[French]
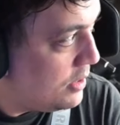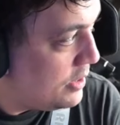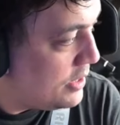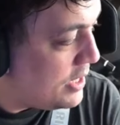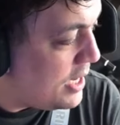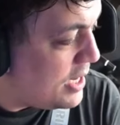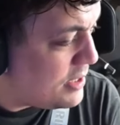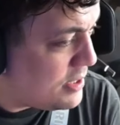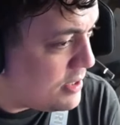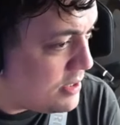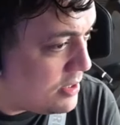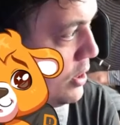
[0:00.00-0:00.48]

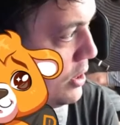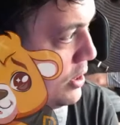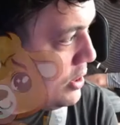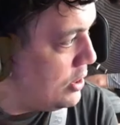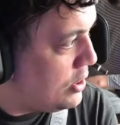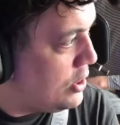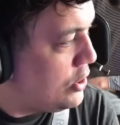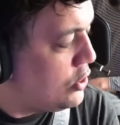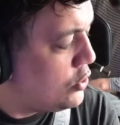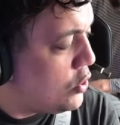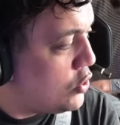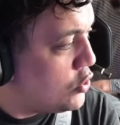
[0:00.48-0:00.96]
Yas,
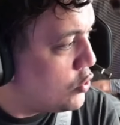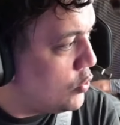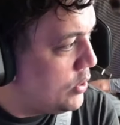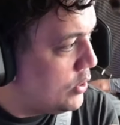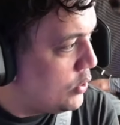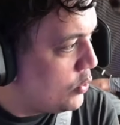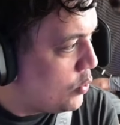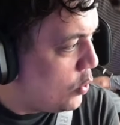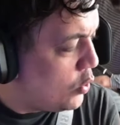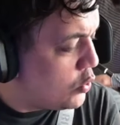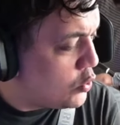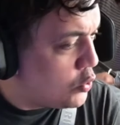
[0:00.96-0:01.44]
est-ce que j'en ai une
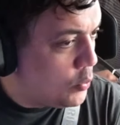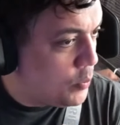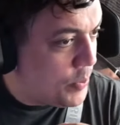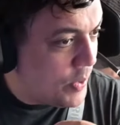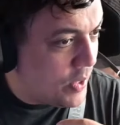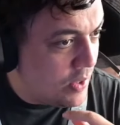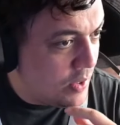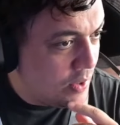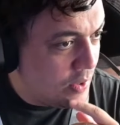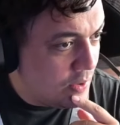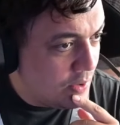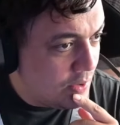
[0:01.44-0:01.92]
grosse ou
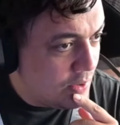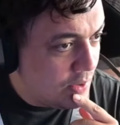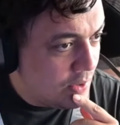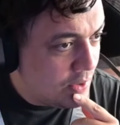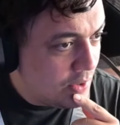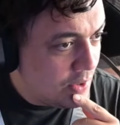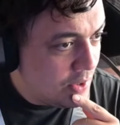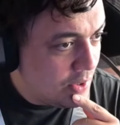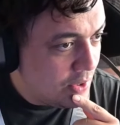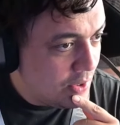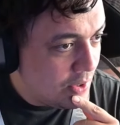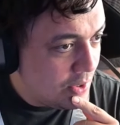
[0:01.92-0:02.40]
pas
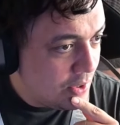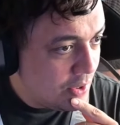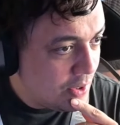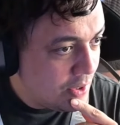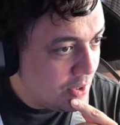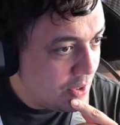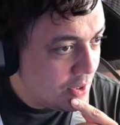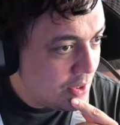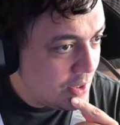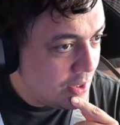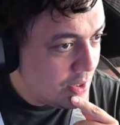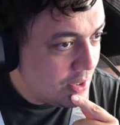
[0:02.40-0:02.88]
Non,
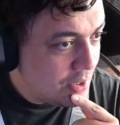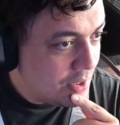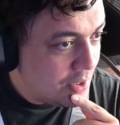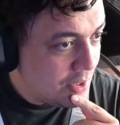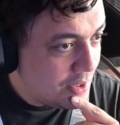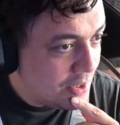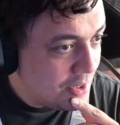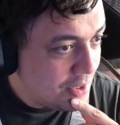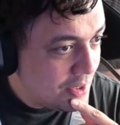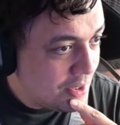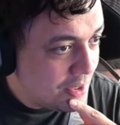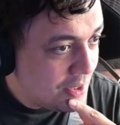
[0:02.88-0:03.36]

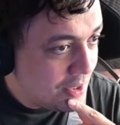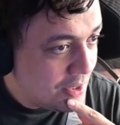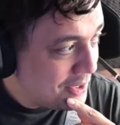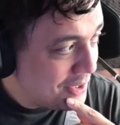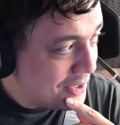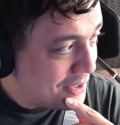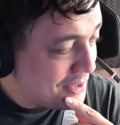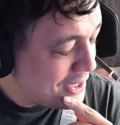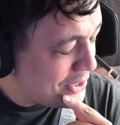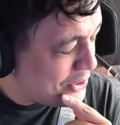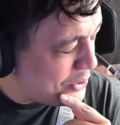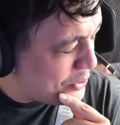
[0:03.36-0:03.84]

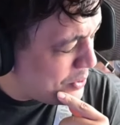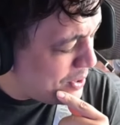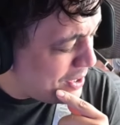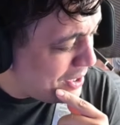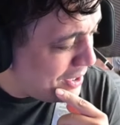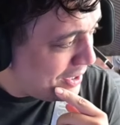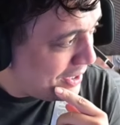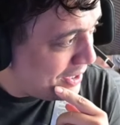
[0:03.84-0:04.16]
T'as dit quoi